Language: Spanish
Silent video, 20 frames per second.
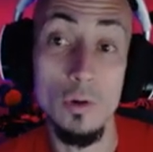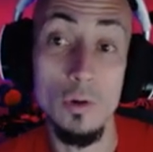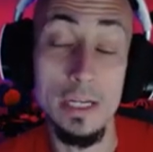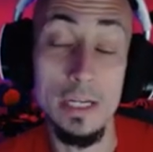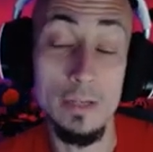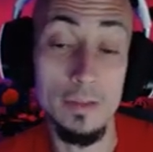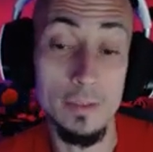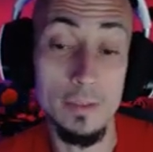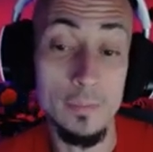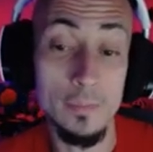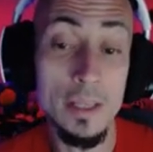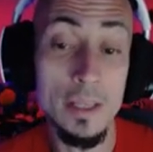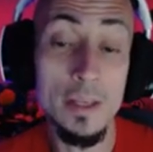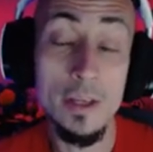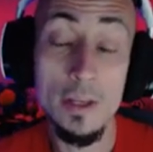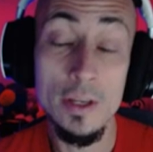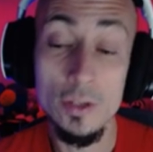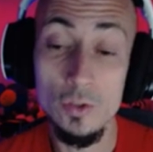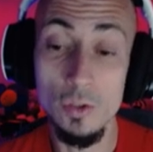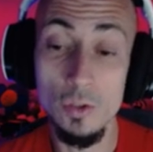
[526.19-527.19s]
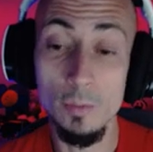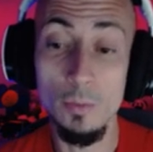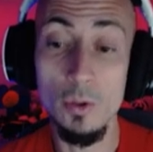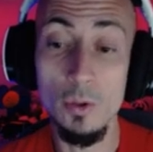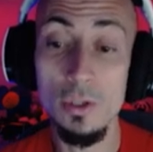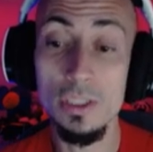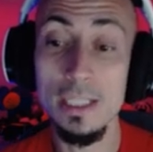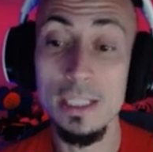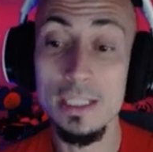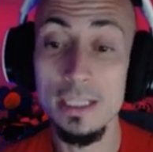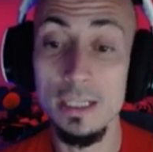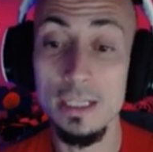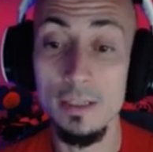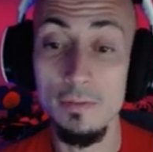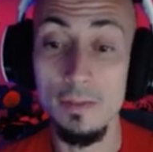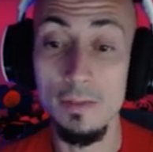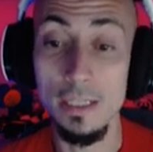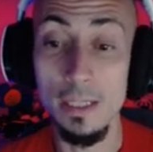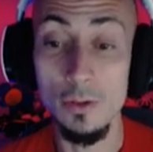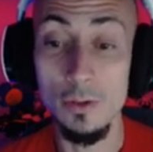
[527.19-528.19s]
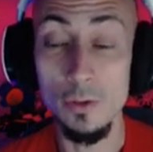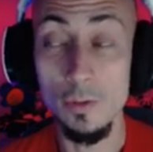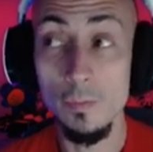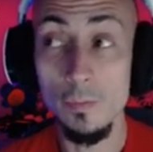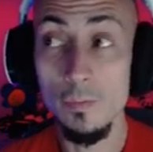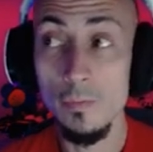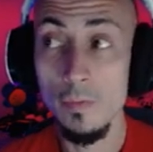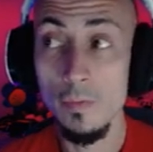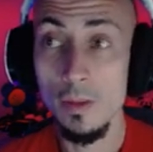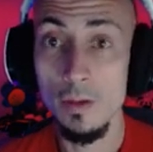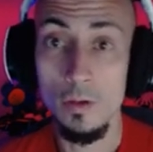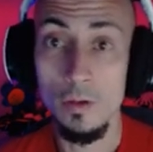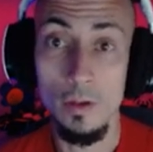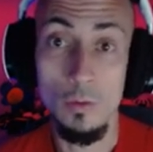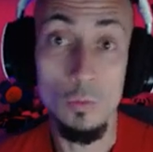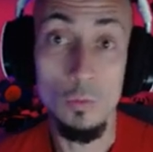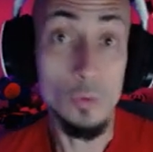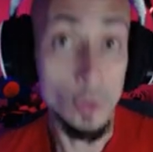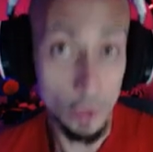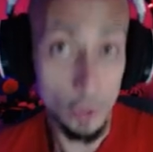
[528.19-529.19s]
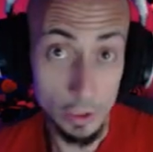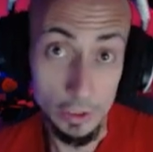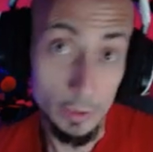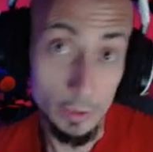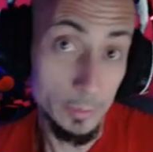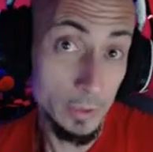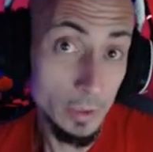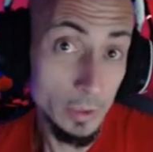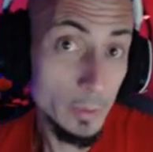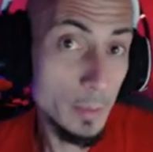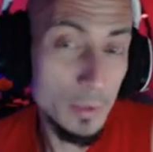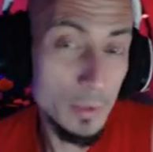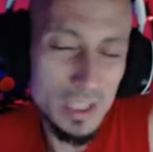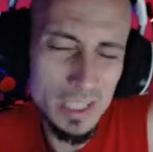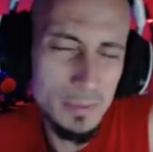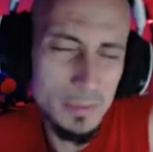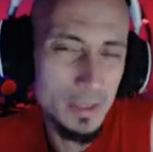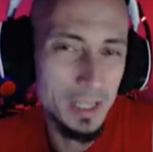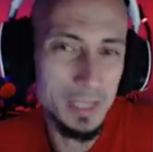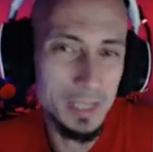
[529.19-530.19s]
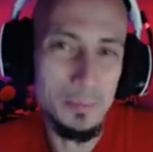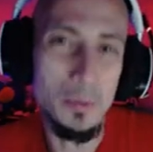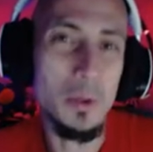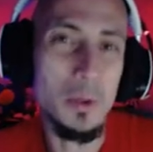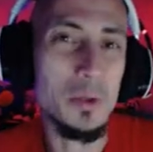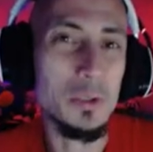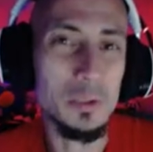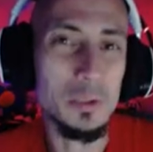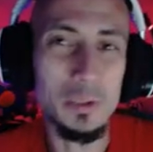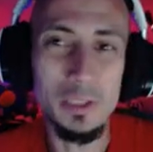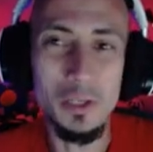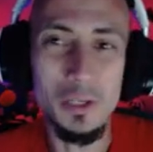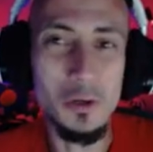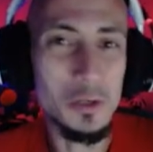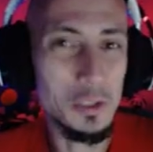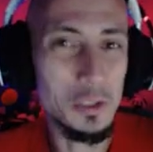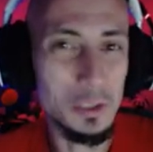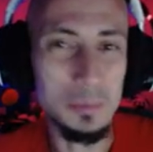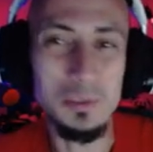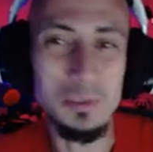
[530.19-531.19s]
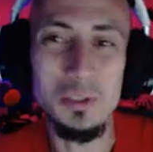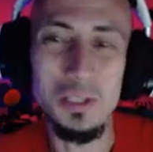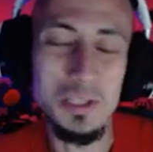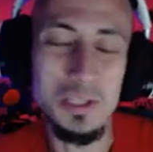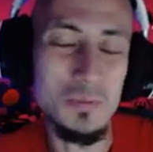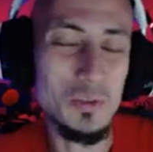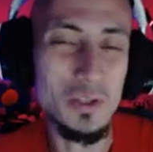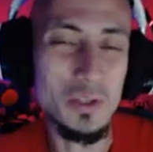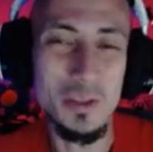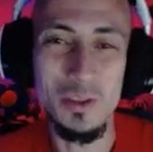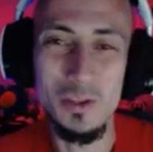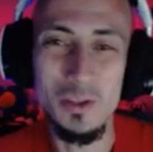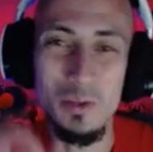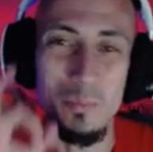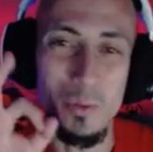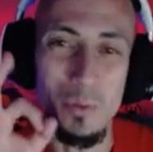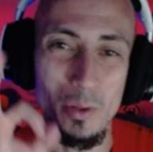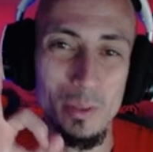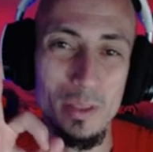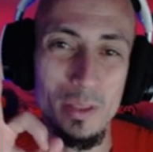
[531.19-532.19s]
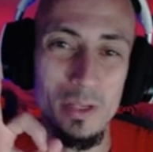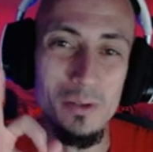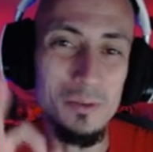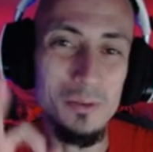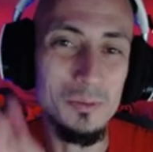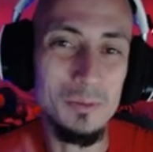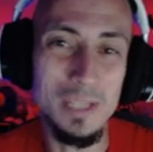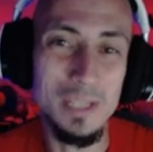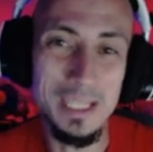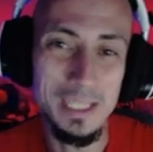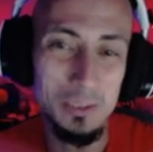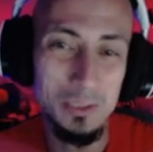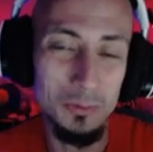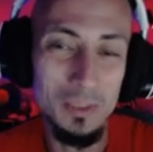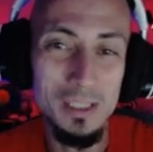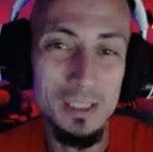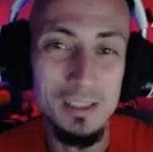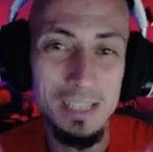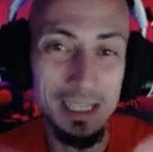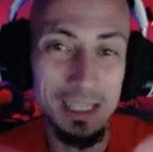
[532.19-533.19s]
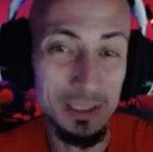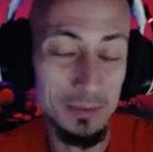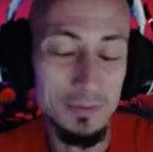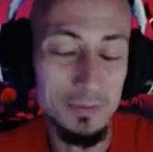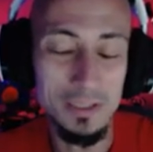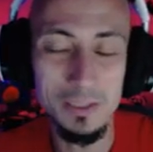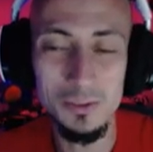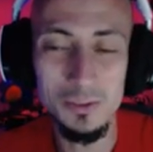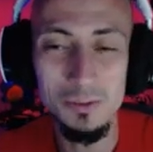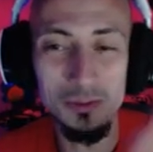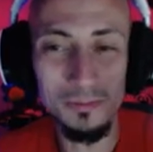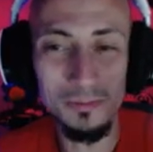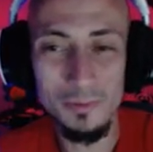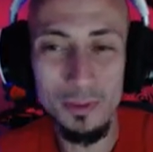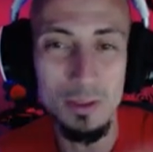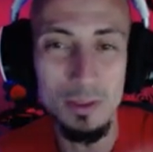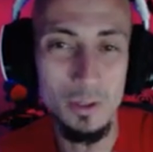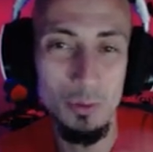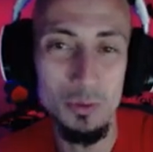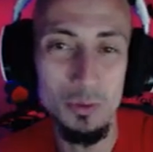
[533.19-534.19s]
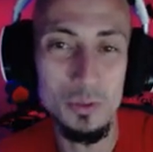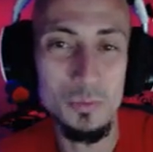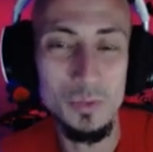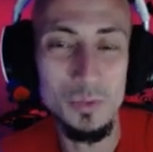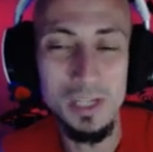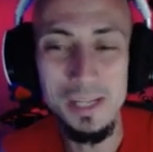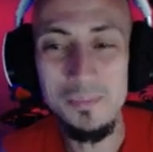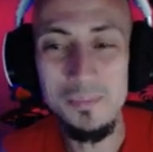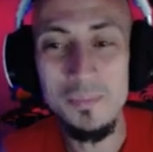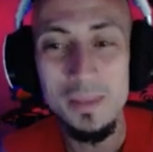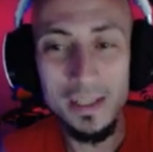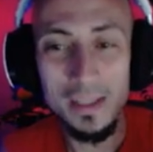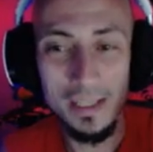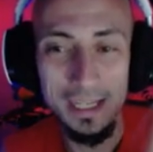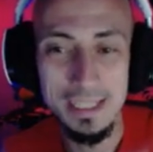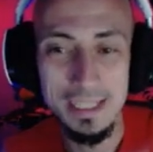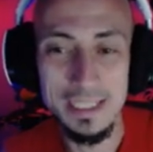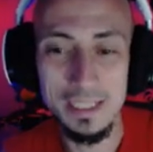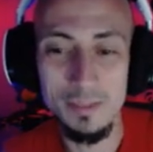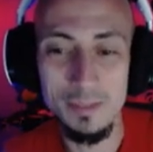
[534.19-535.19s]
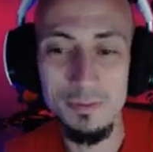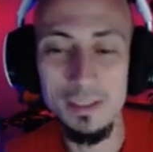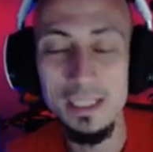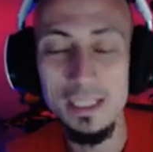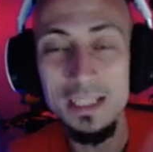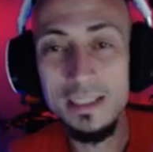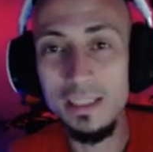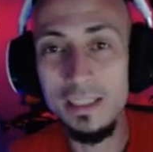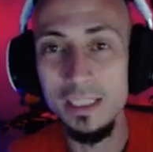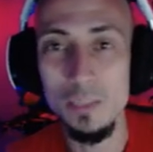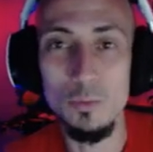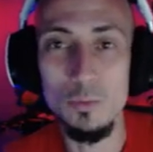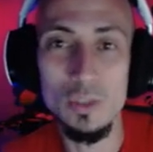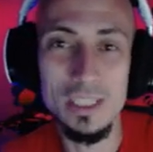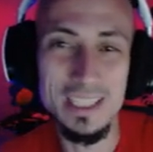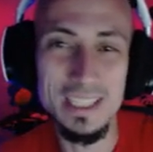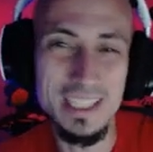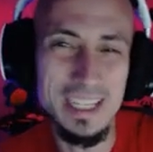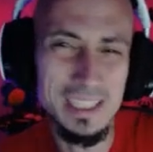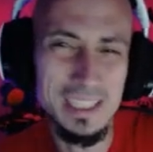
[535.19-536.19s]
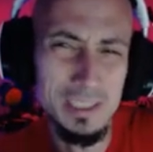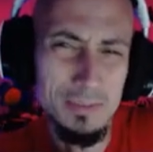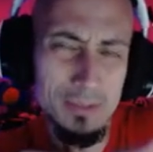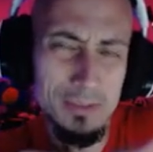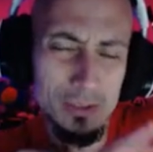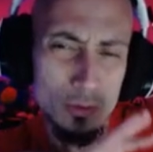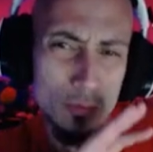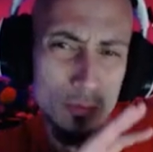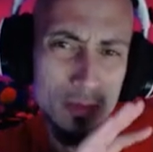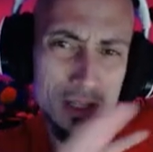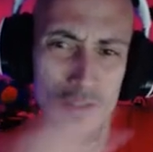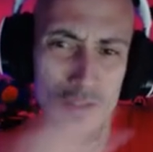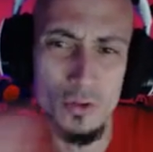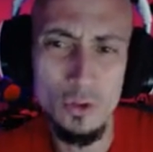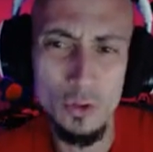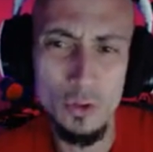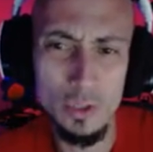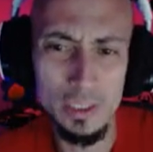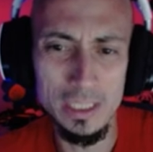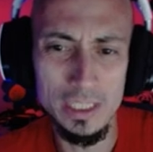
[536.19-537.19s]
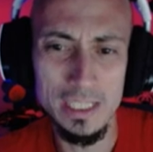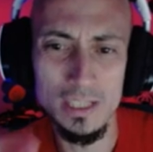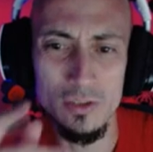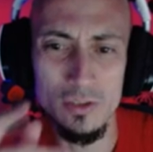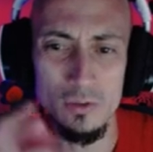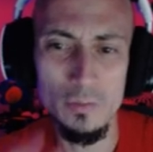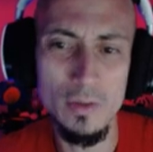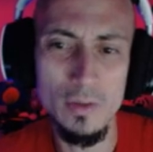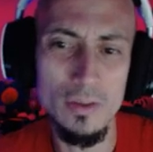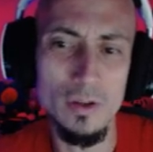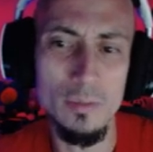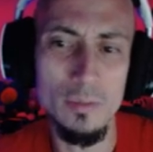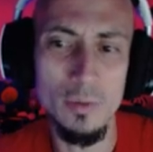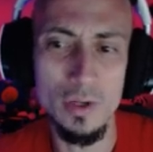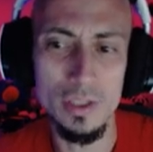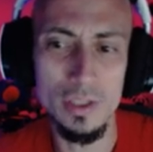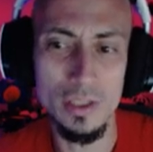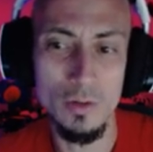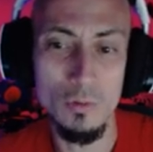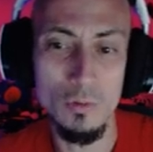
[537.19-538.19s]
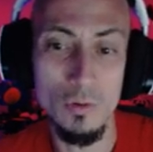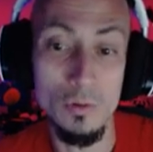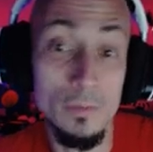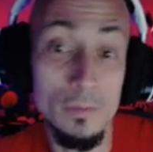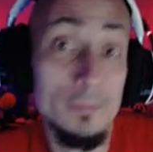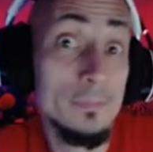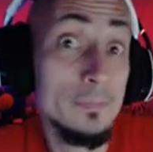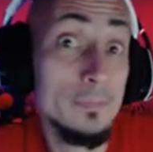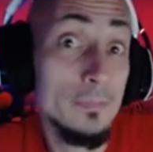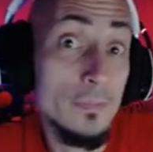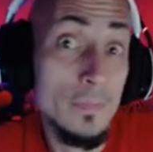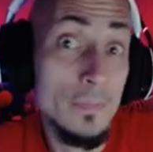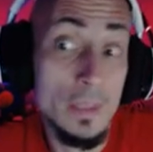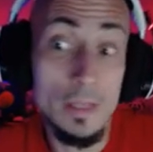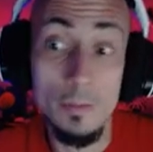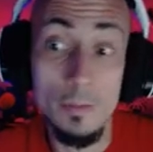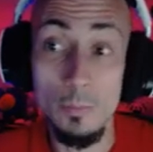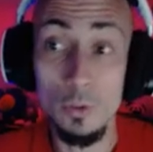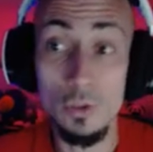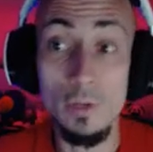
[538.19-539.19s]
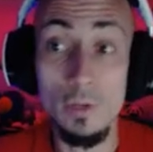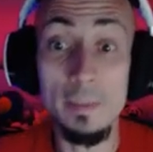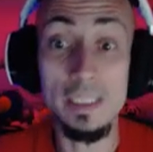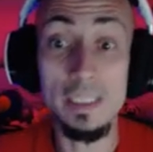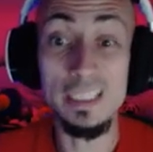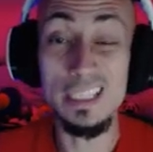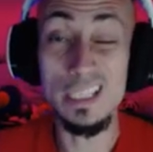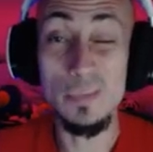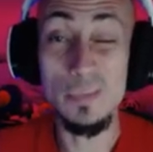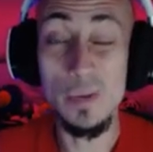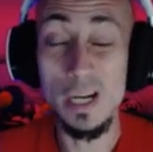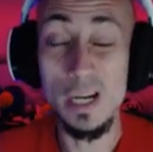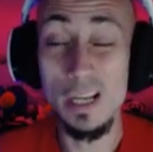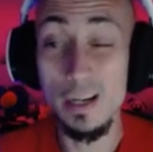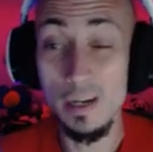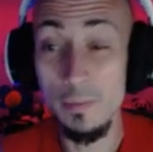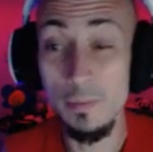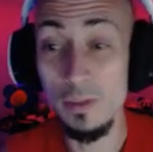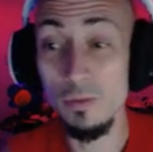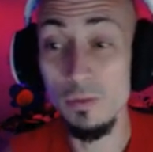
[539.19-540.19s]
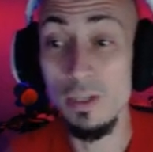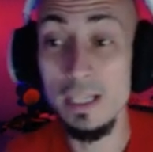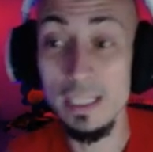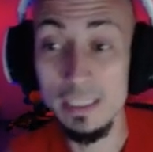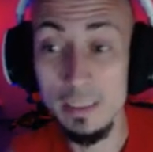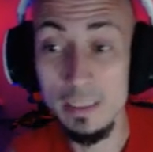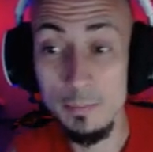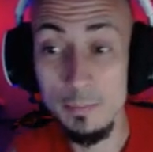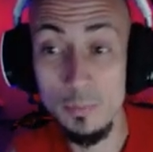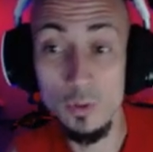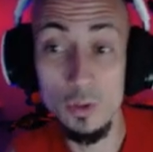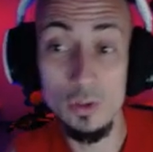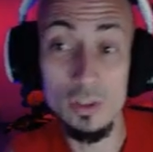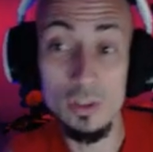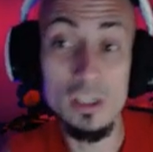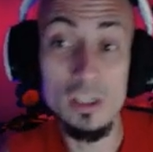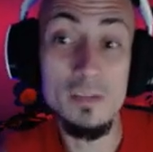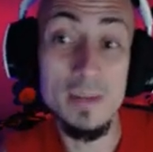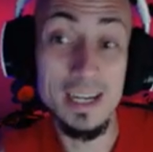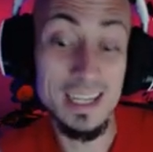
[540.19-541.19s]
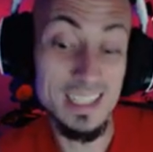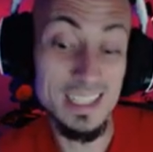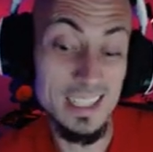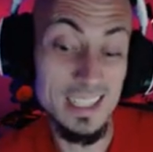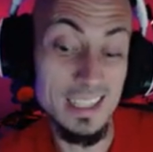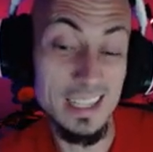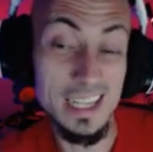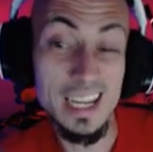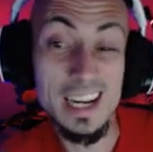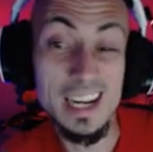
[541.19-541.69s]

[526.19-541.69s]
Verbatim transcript: Es decir, yo puedo estar sacrificando eh, un ornitóptero, voy a poner siempre el ejemplo del ornitóptero que es muy sencillo, por cero, una criatura, artefacto, 0 2 vuela, la sacrificas y te buscas el artefacto más gordo que tengas en tu mazo y lo pones en juego por solamente 3 de maná. Realmente una carta poderosísima, casi diría